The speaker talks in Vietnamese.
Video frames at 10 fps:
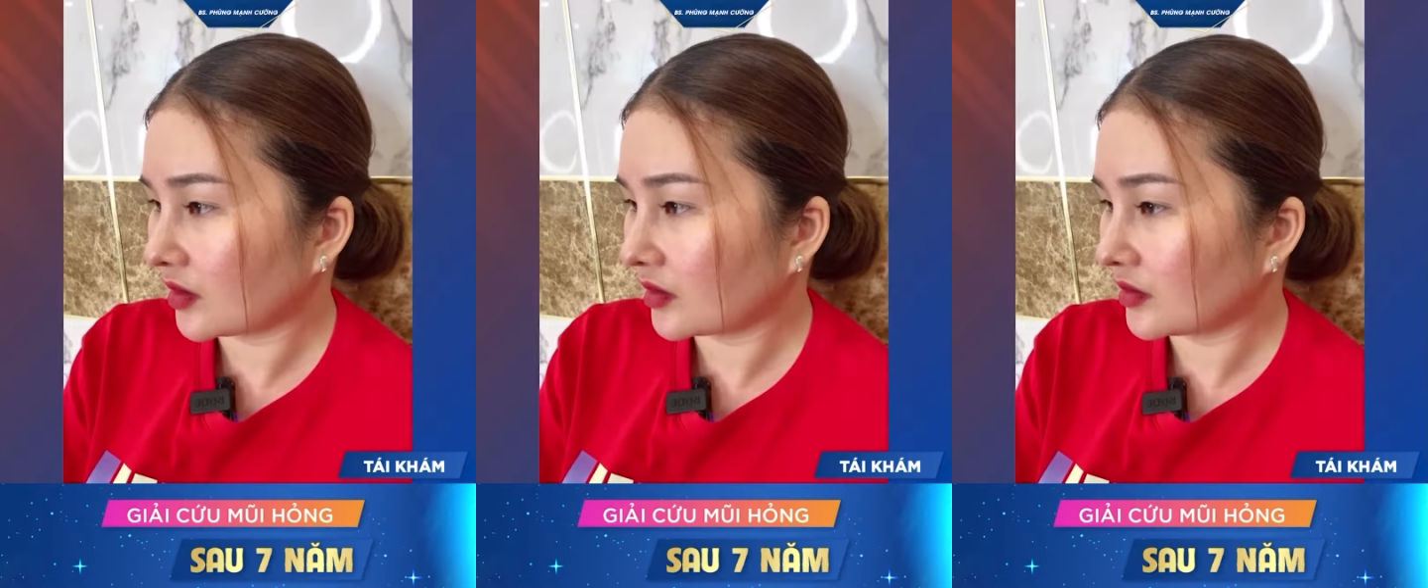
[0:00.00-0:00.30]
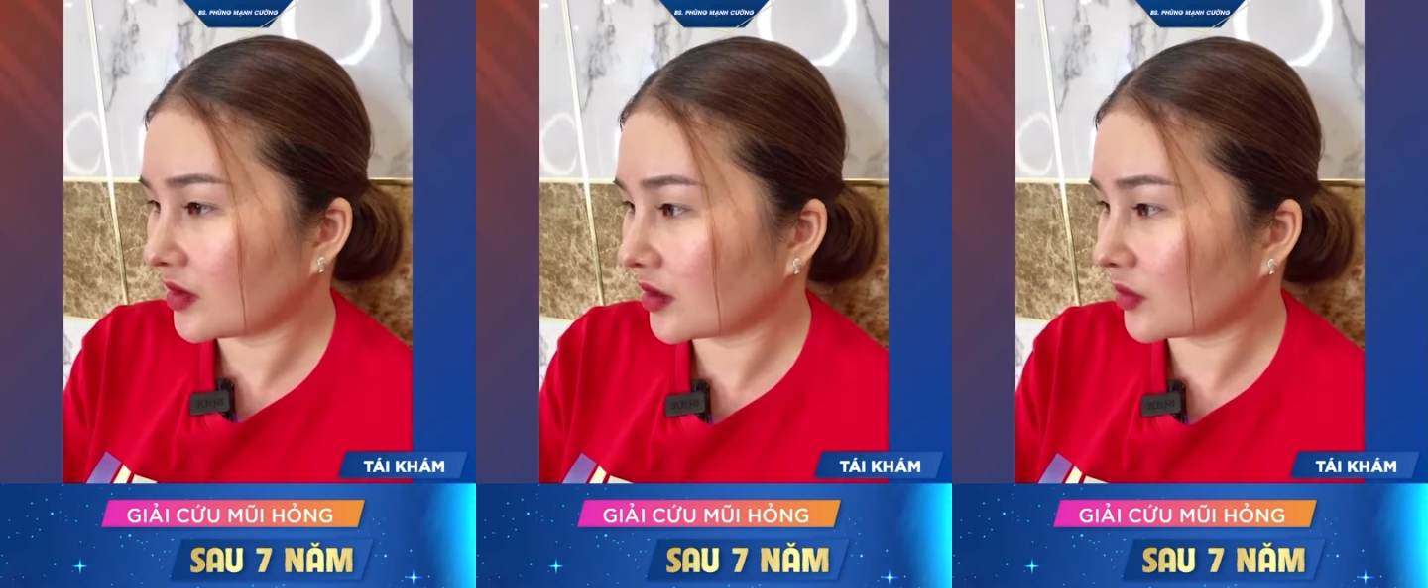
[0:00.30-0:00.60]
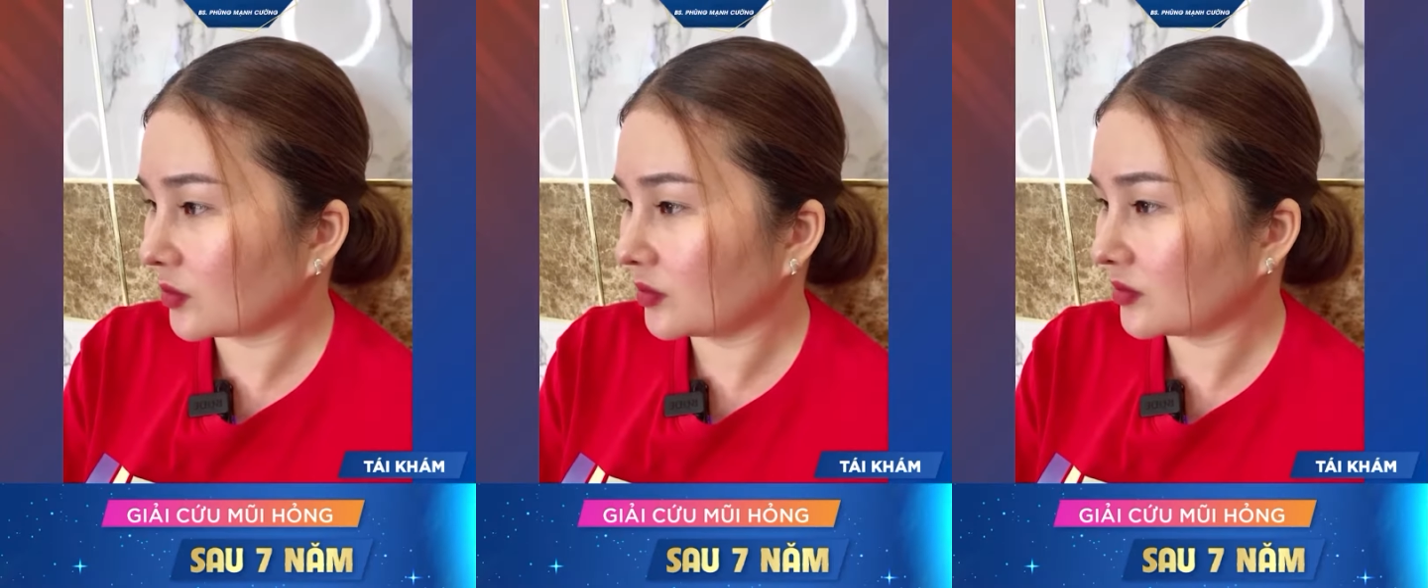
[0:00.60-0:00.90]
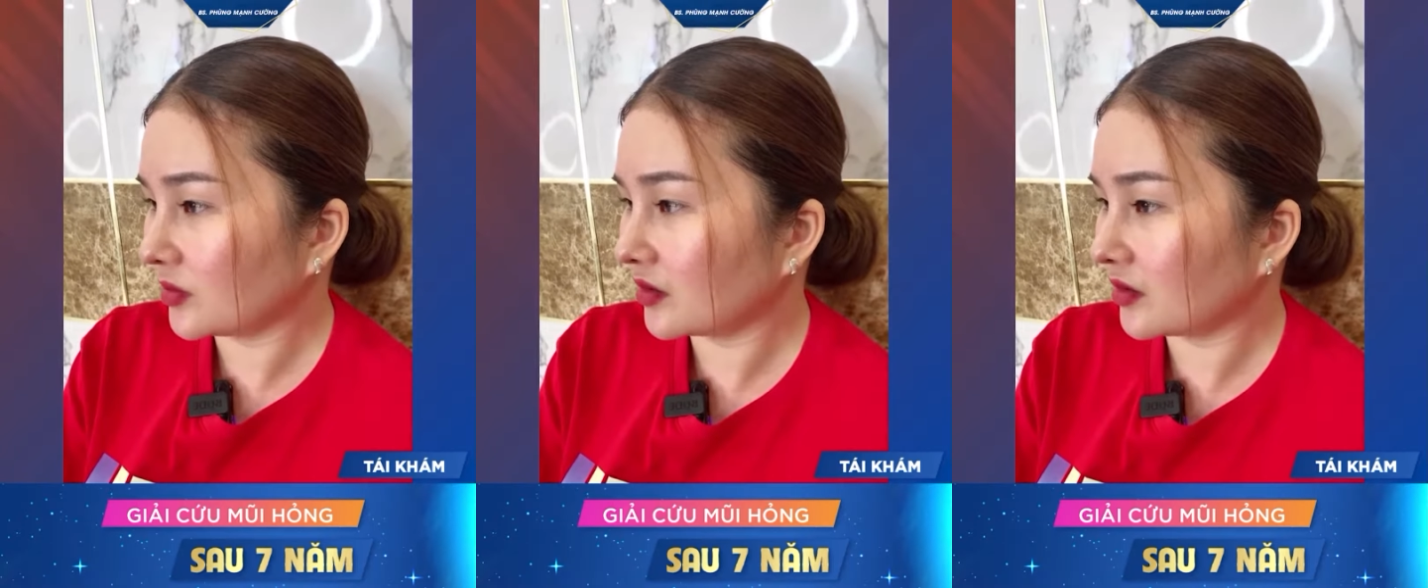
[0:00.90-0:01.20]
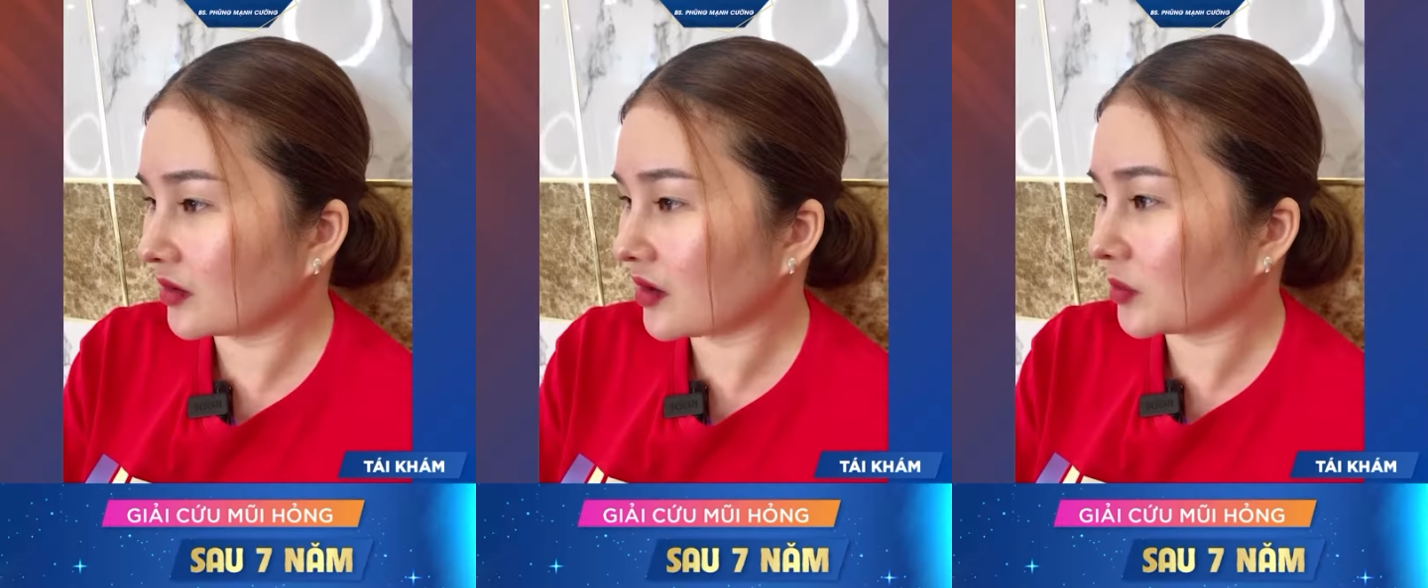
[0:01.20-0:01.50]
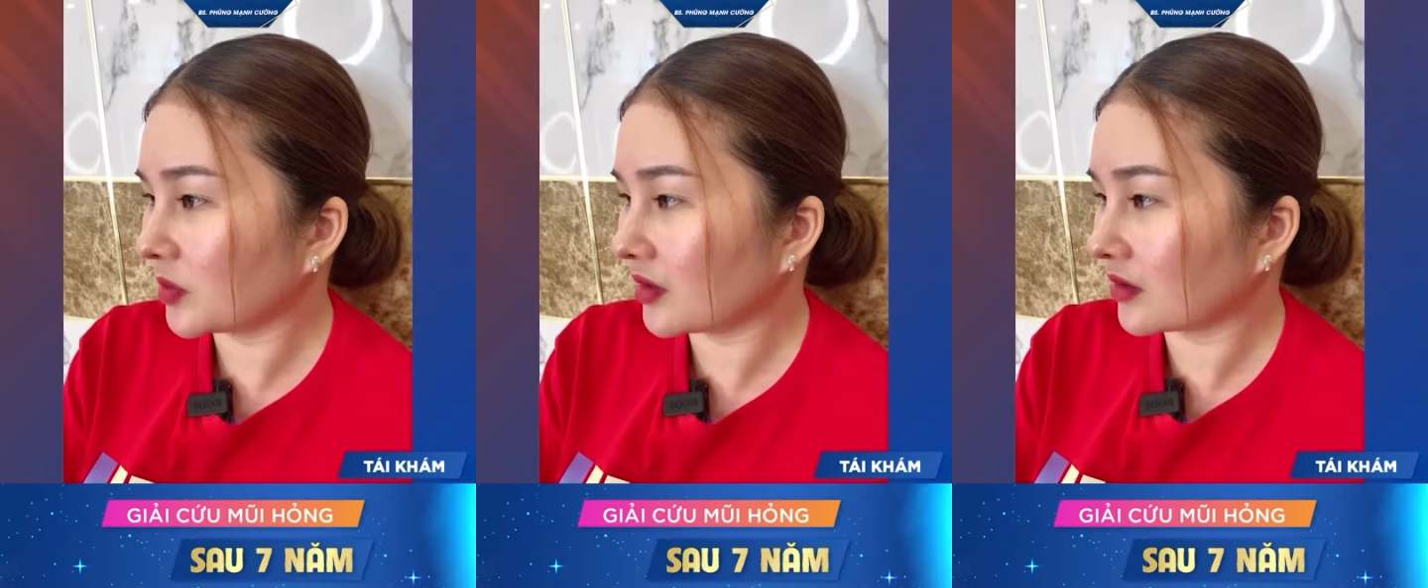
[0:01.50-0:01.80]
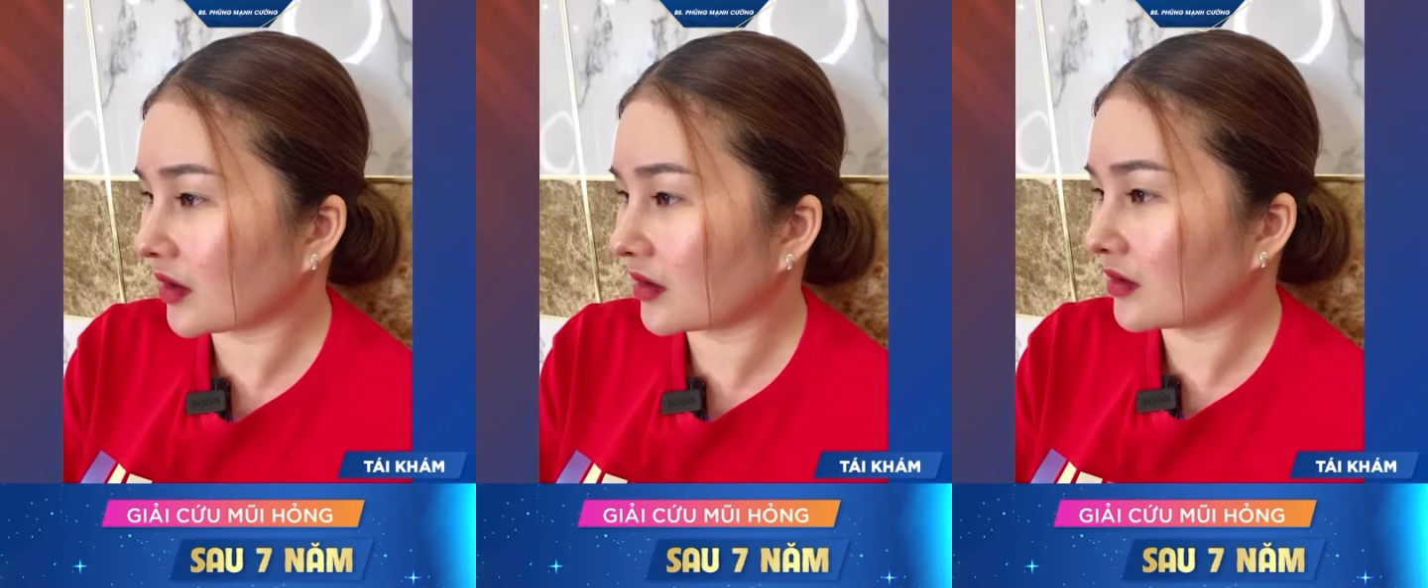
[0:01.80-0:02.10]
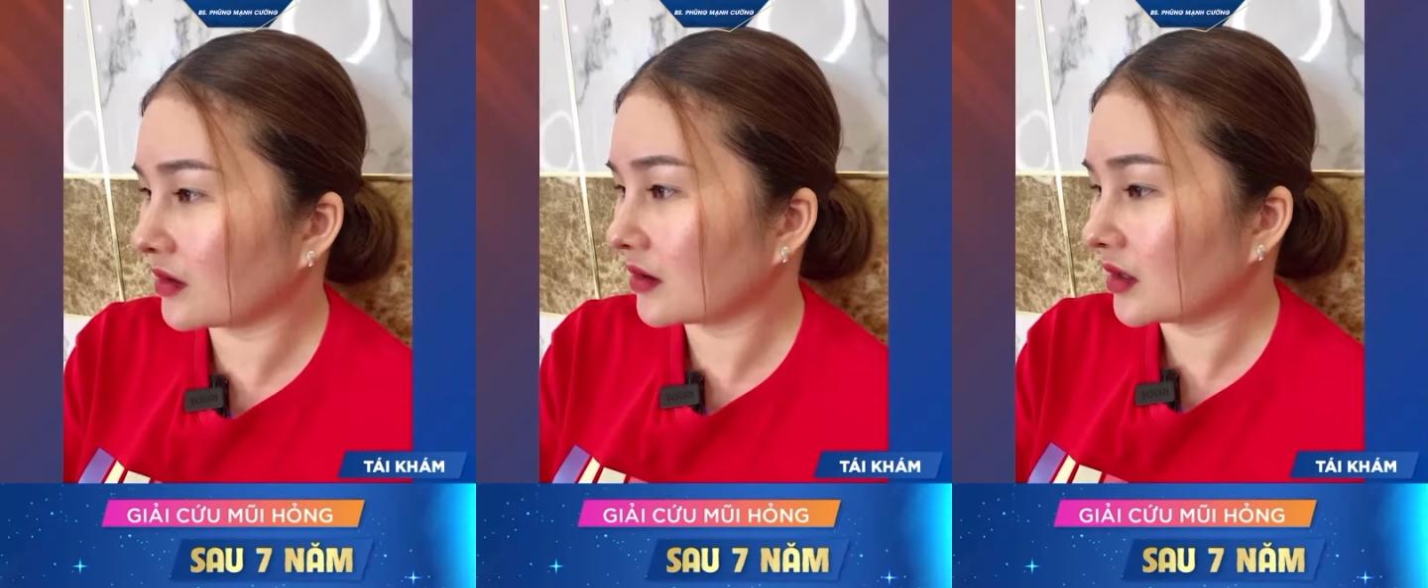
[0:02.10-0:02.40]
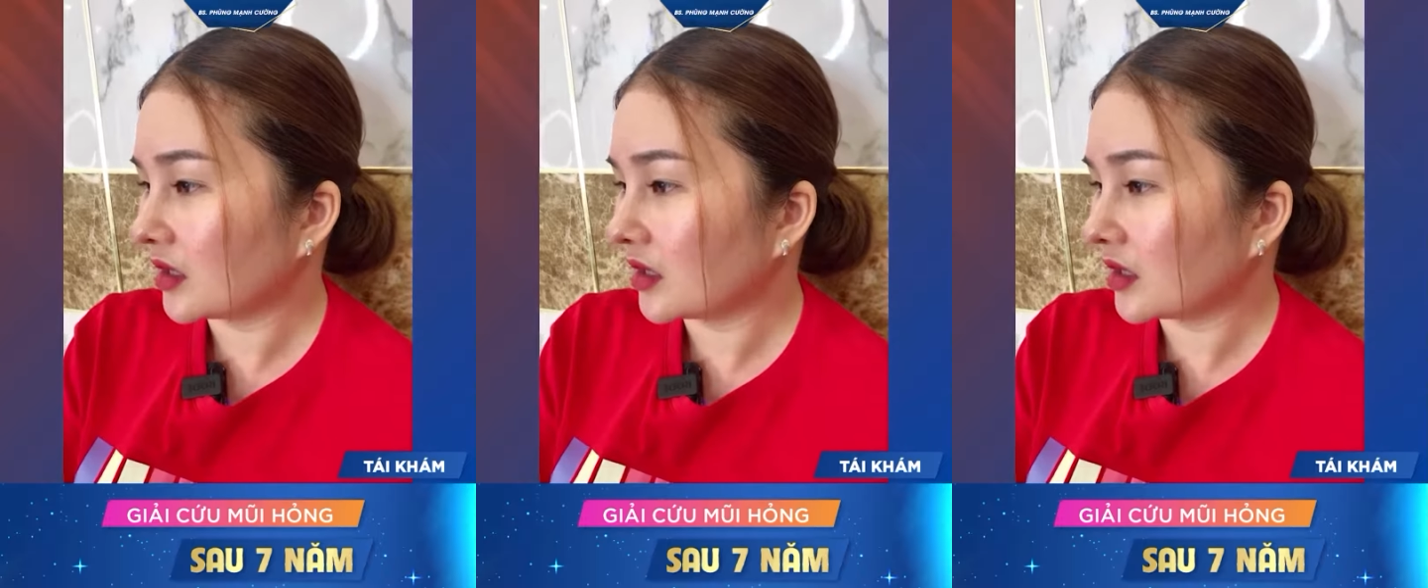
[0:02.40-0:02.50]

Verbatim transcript: dạ cũng à, không chị tại